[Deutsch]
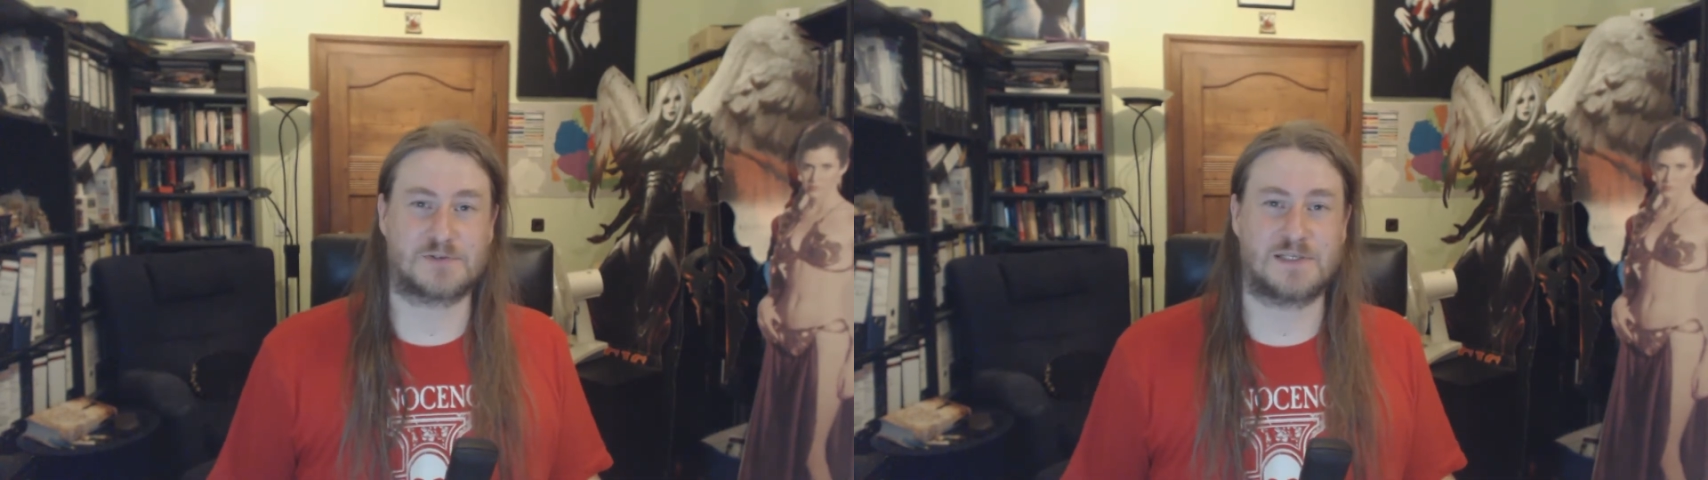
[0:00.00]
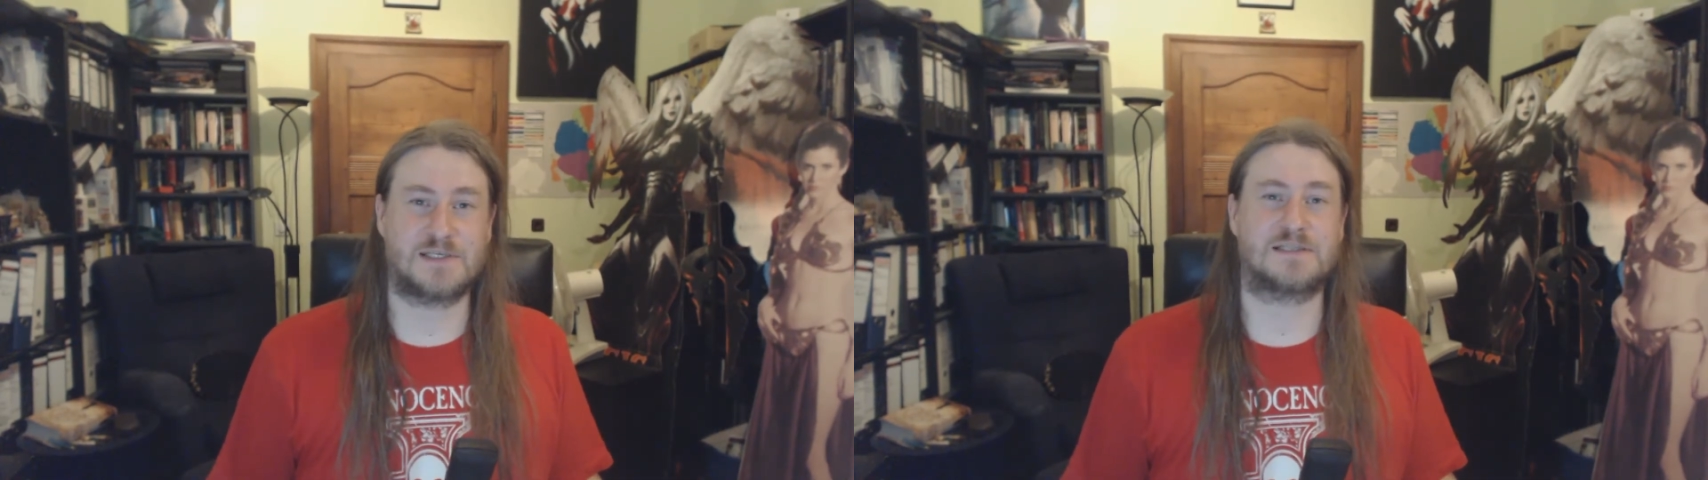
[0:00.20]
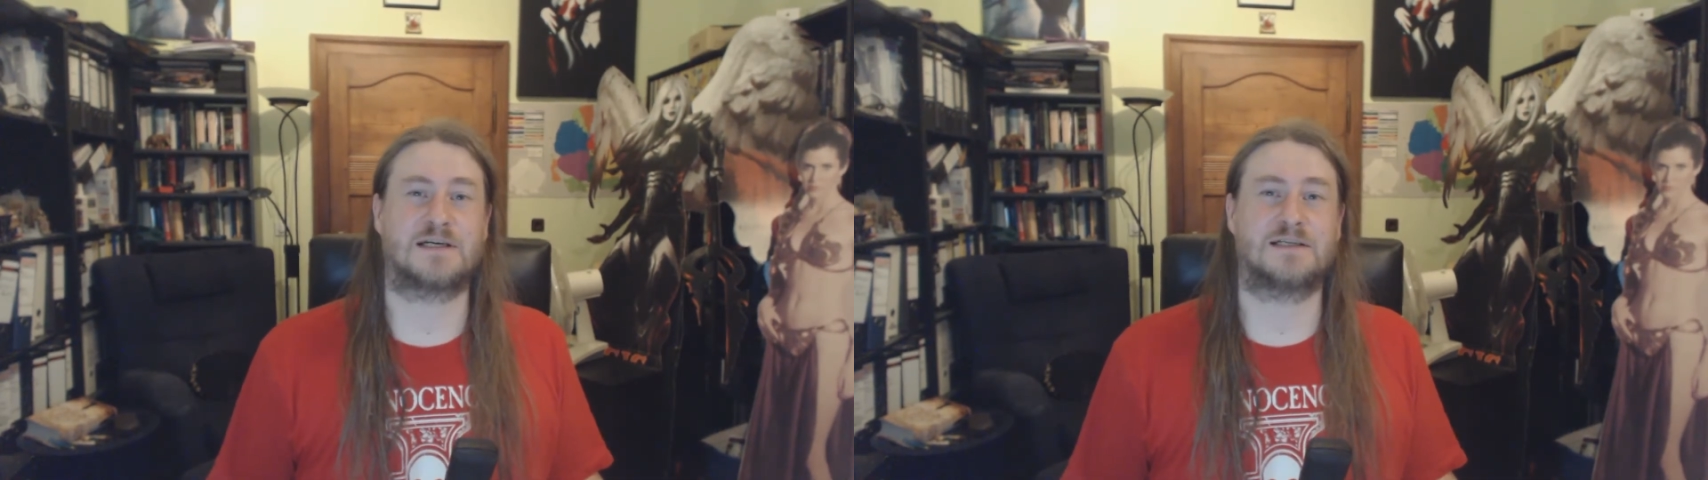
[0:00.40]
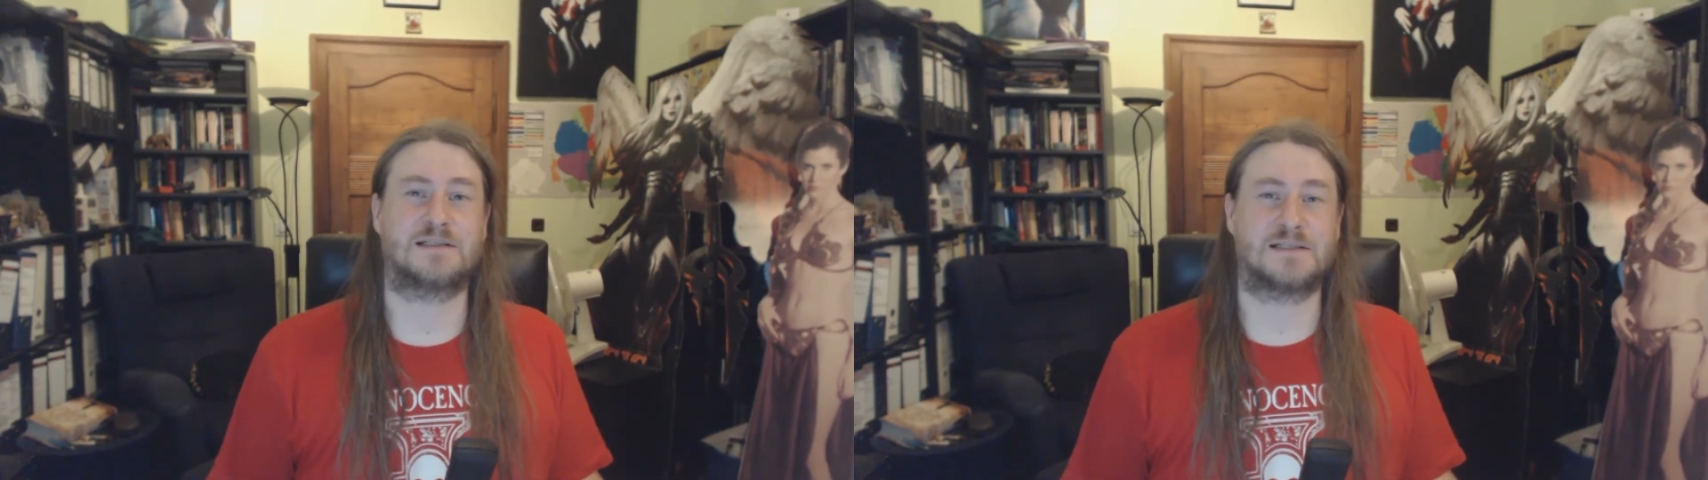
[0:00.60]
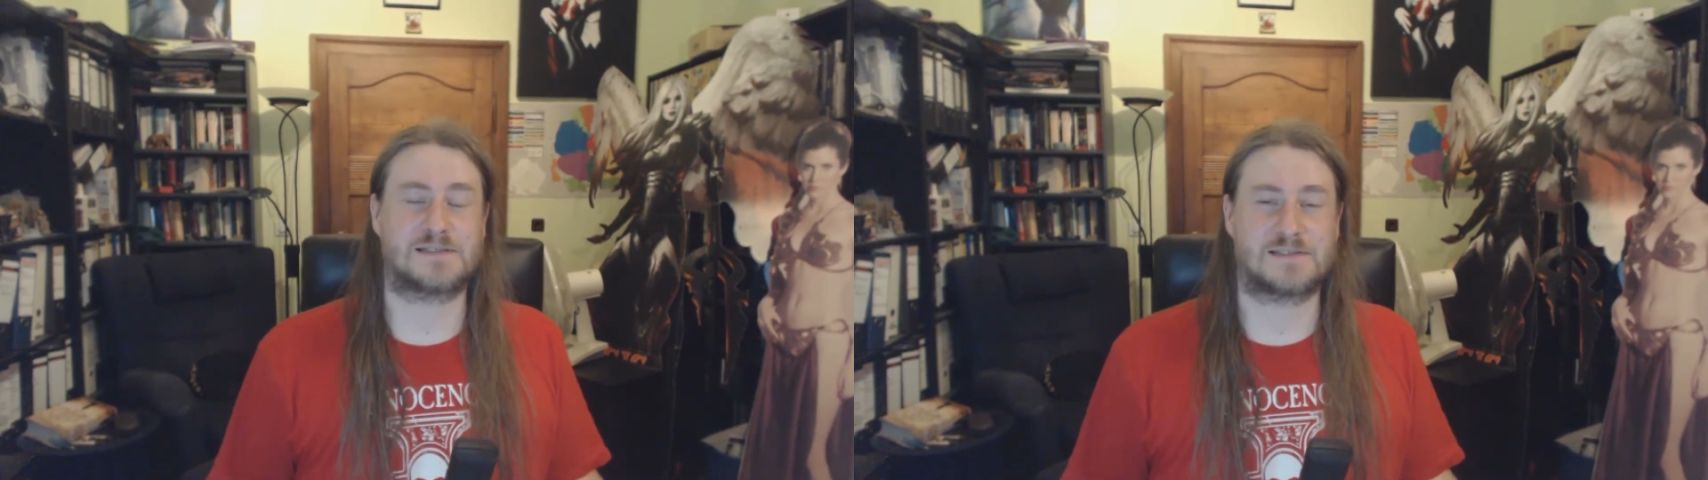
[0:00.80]
sehen
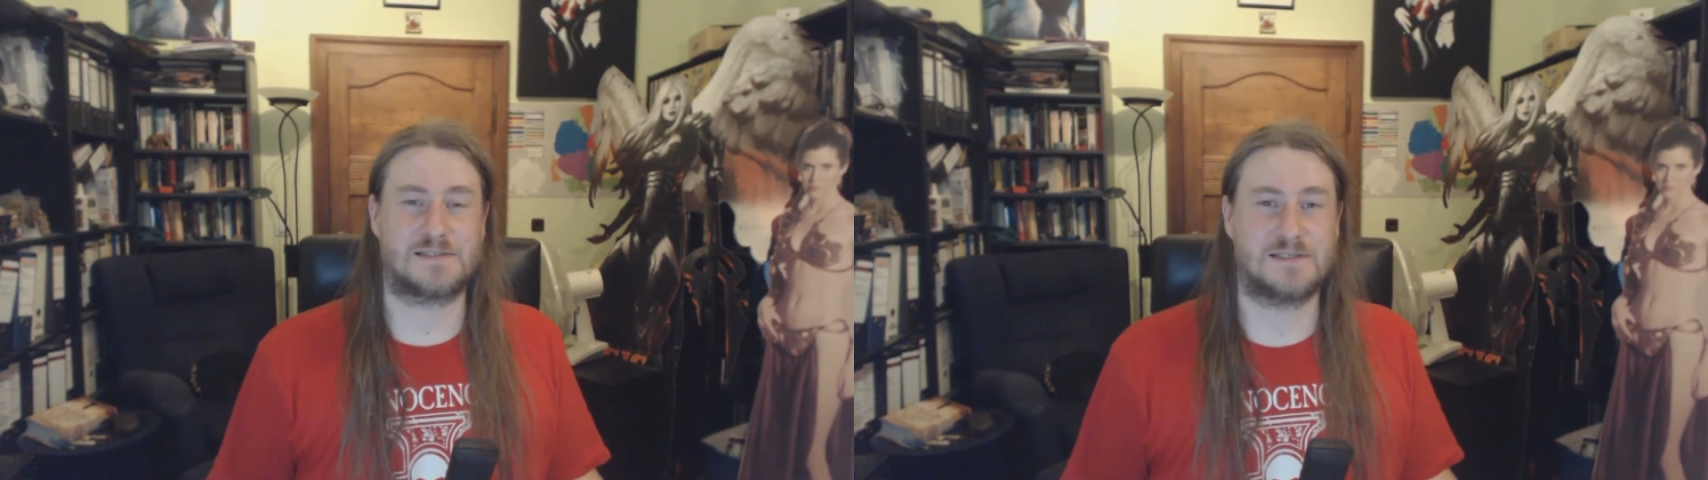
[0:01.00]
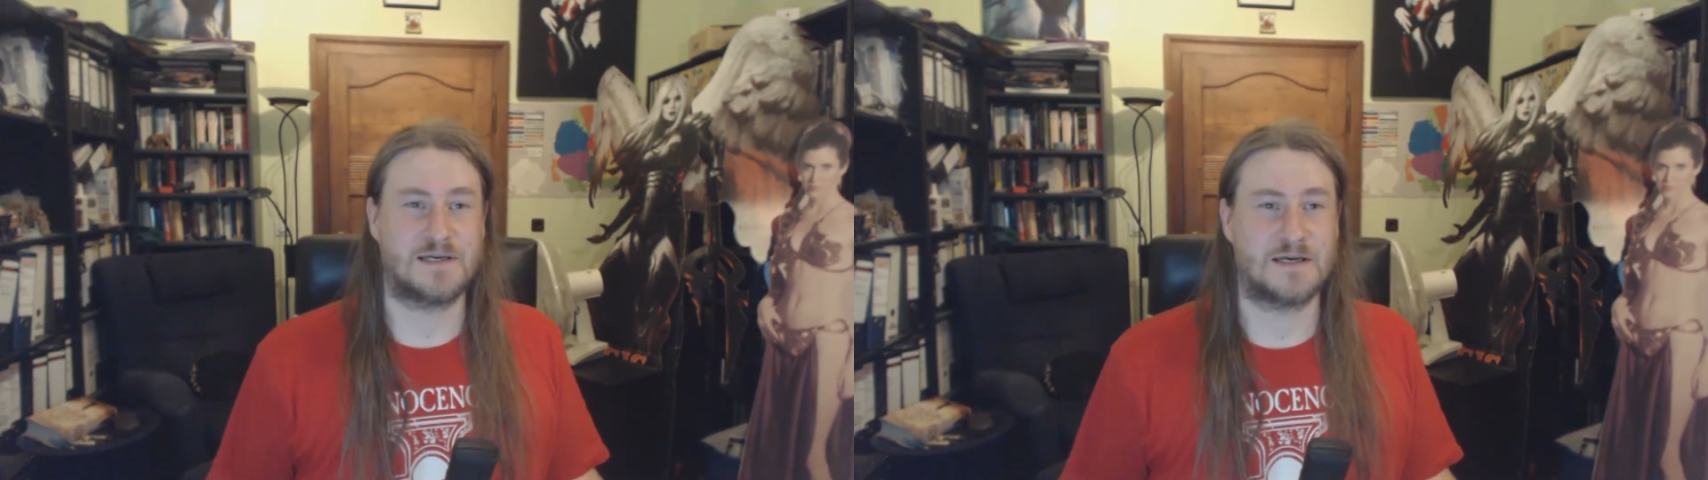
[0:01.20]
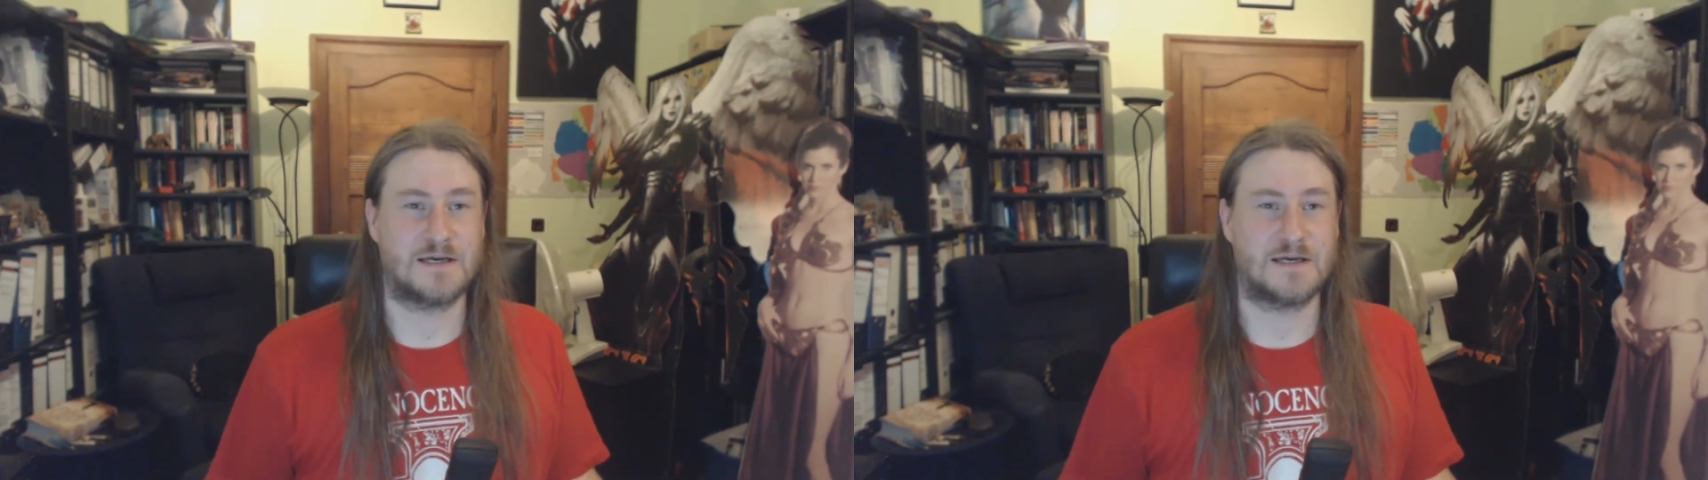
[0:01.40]
kann, dass die